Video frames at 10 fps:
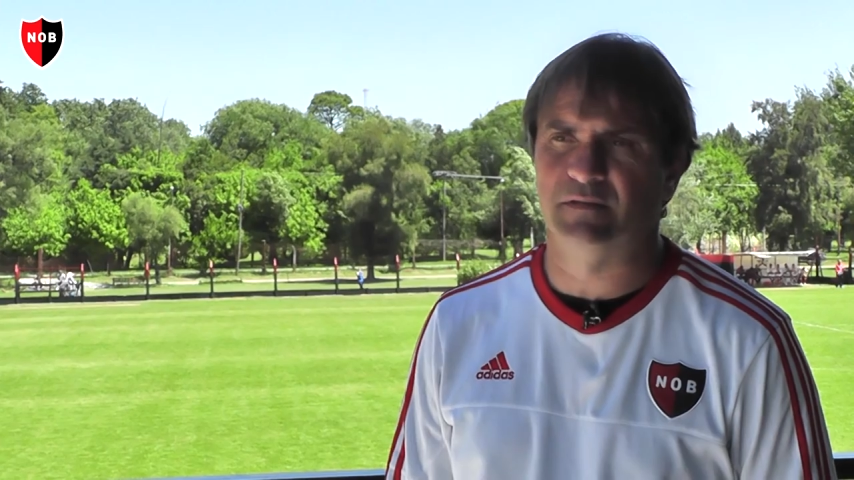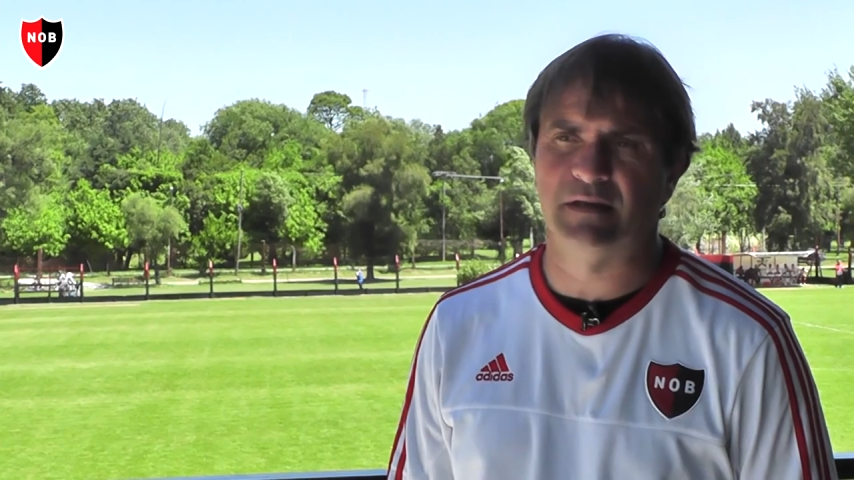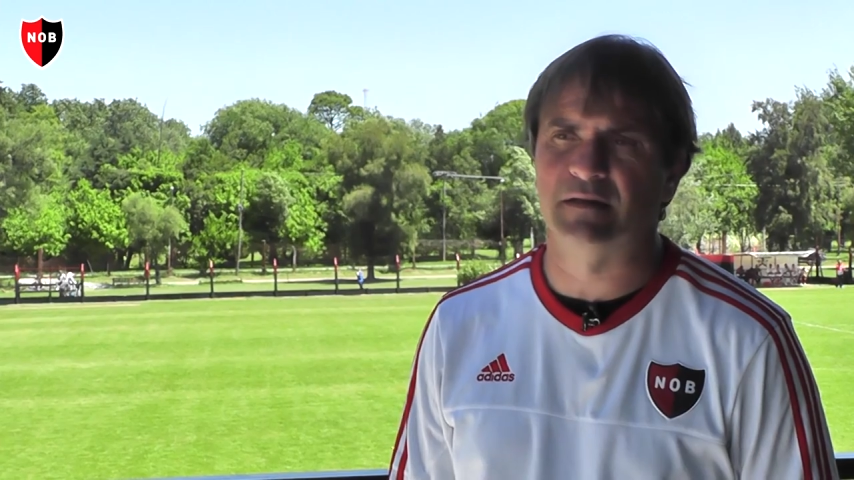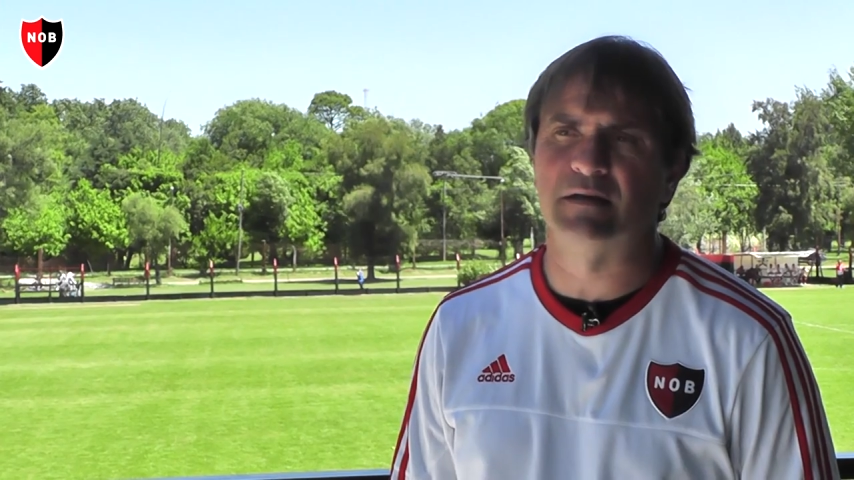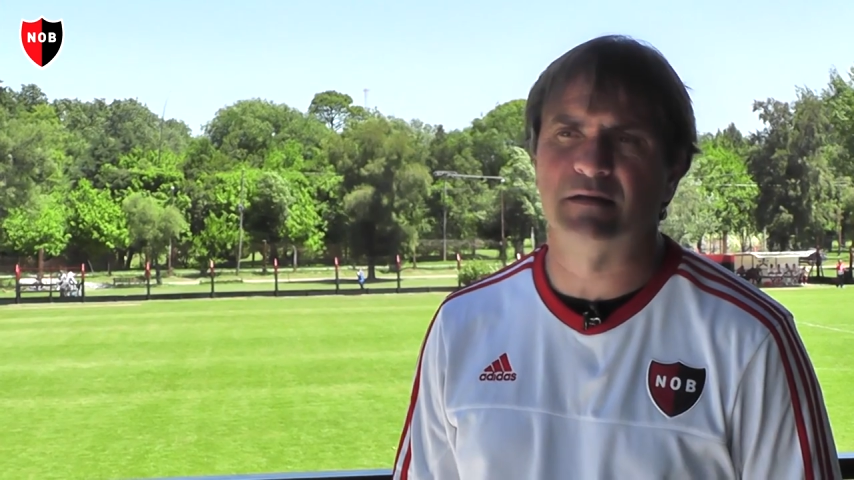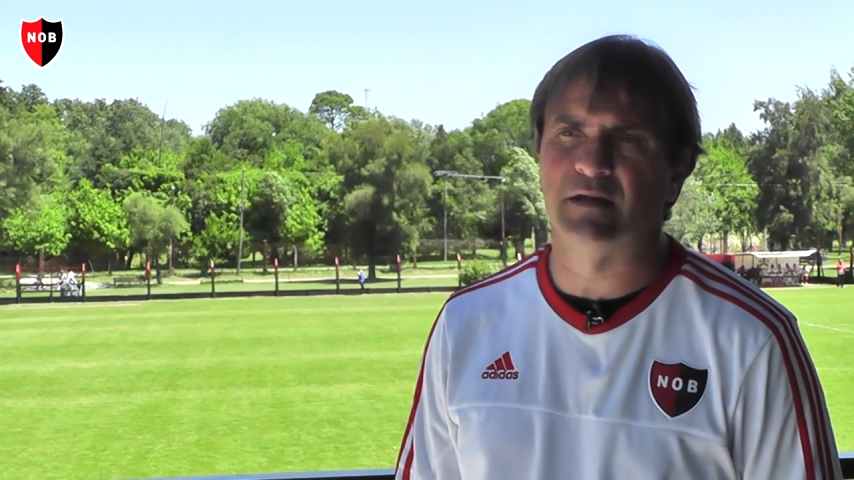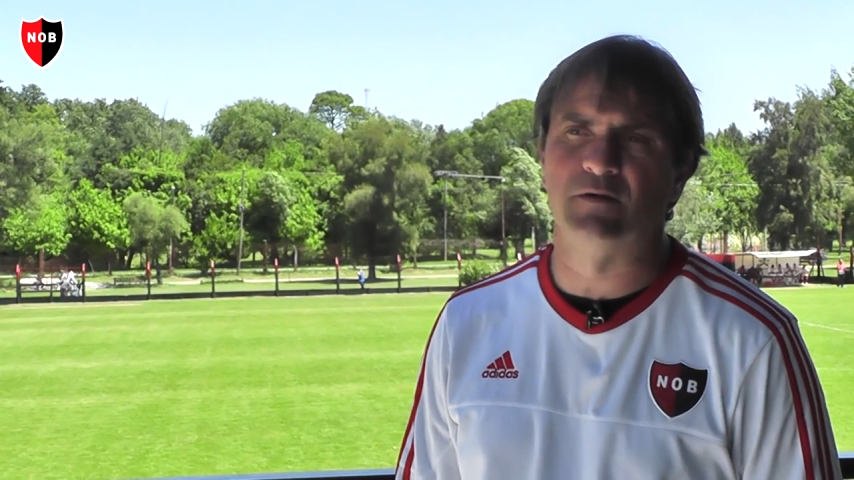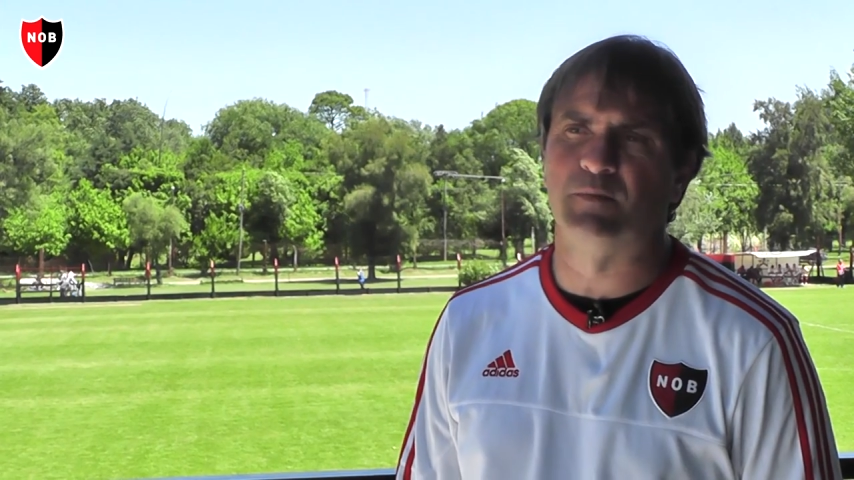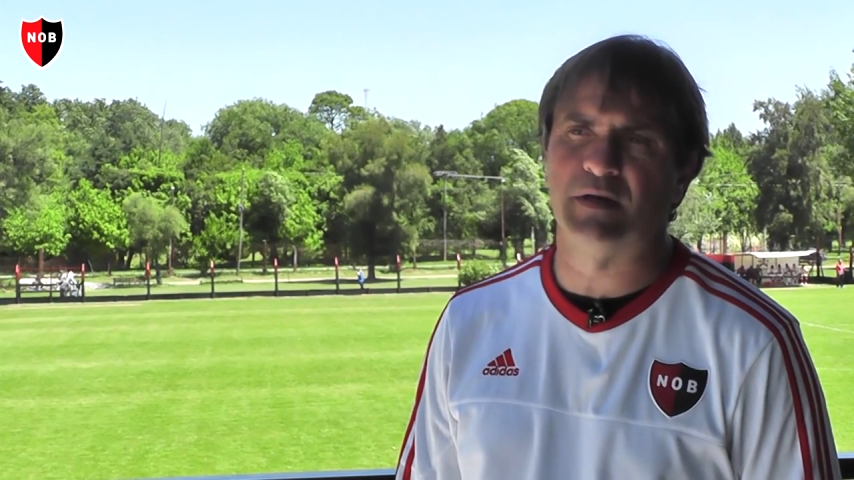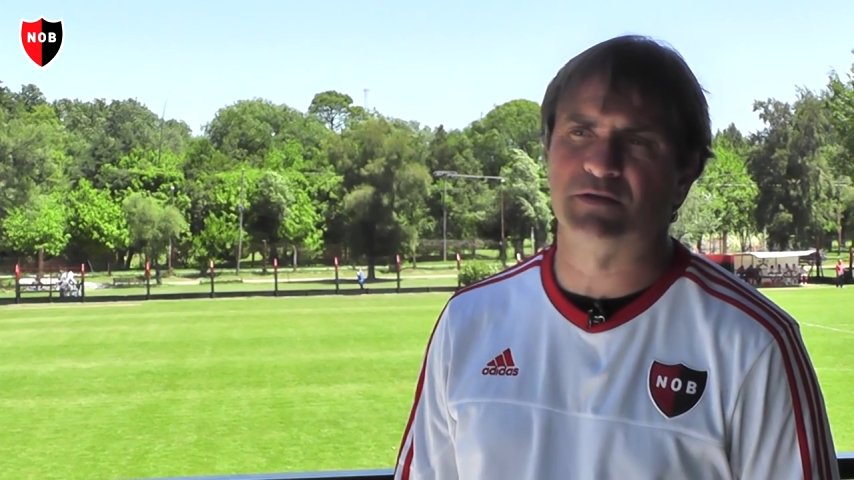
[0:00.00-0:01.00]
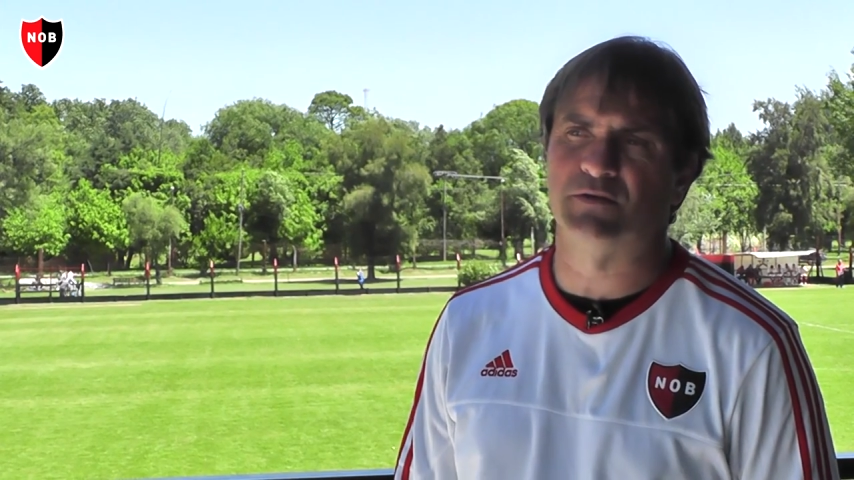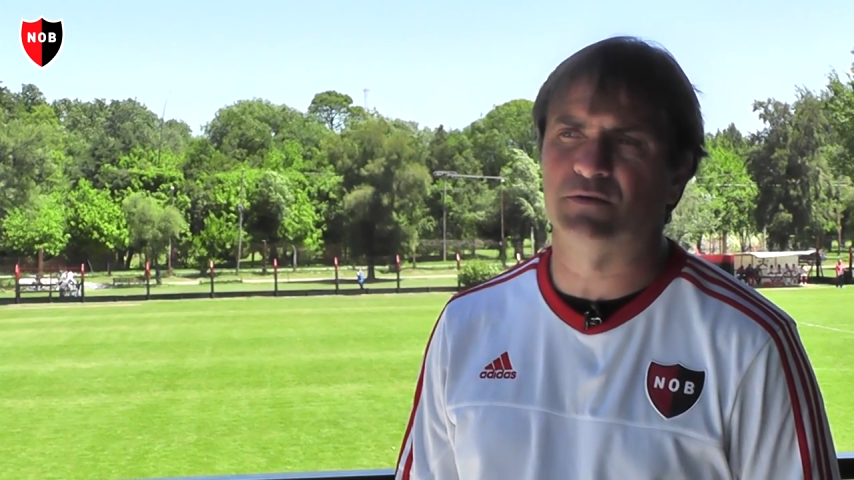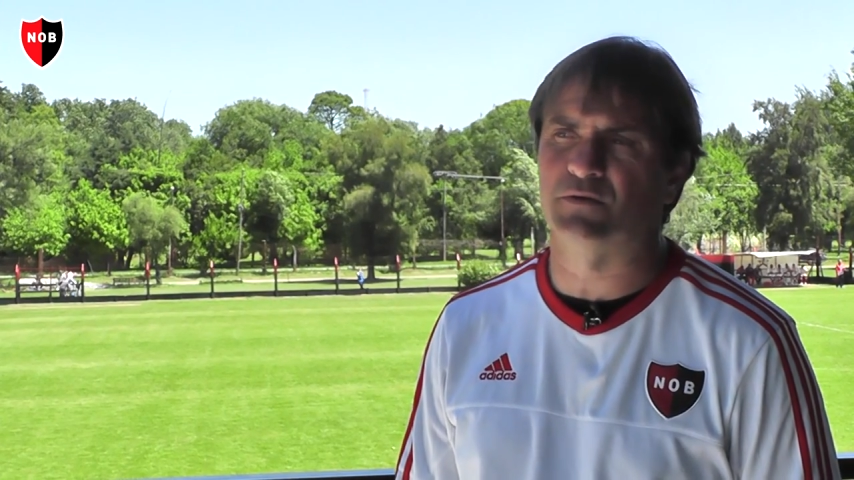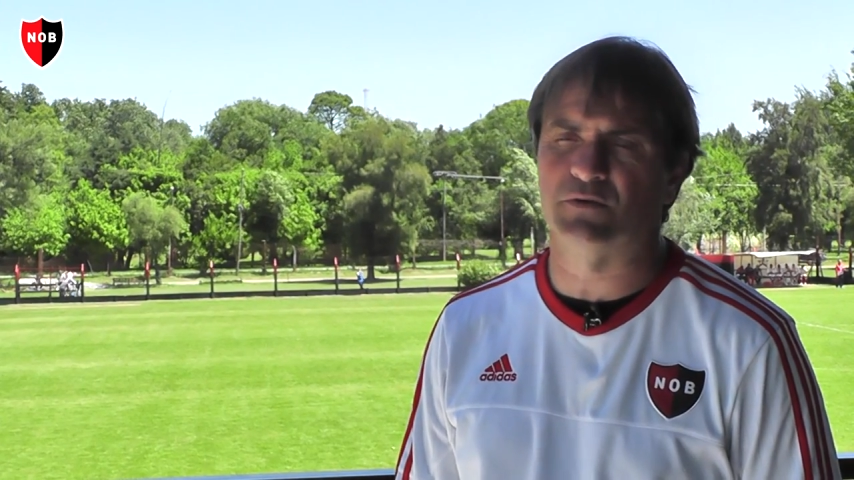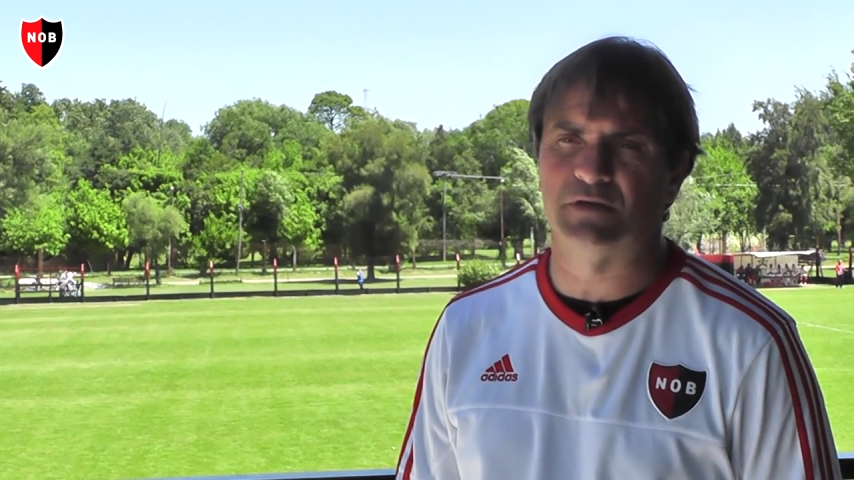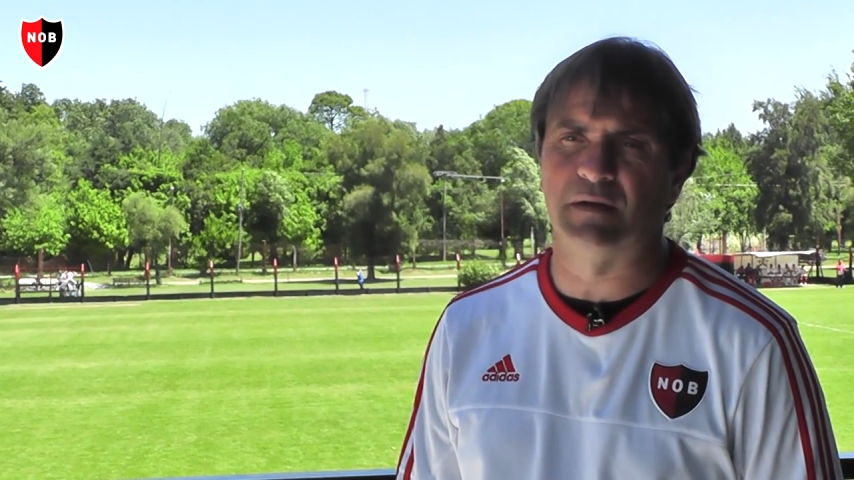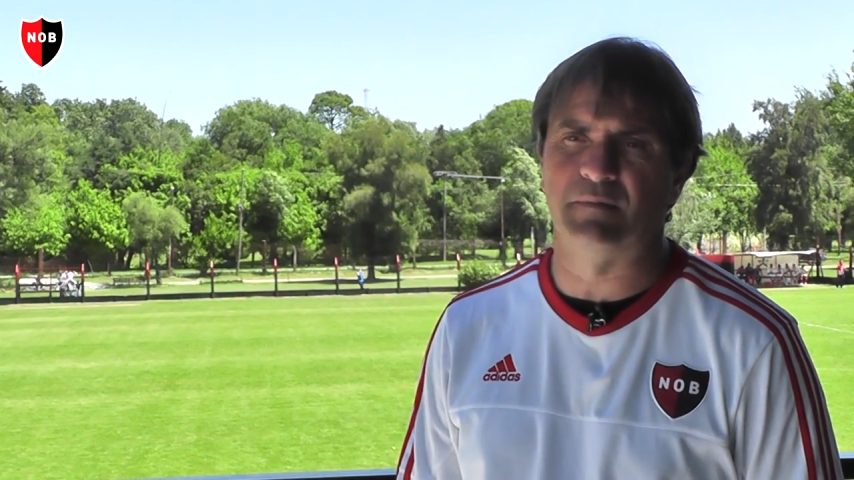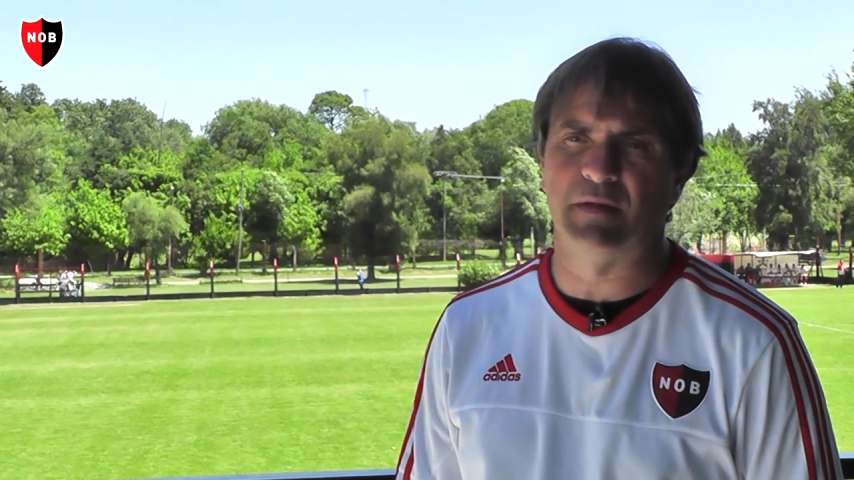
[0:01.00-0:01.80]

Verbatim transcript: están, están a un paso, ¿no? O sea,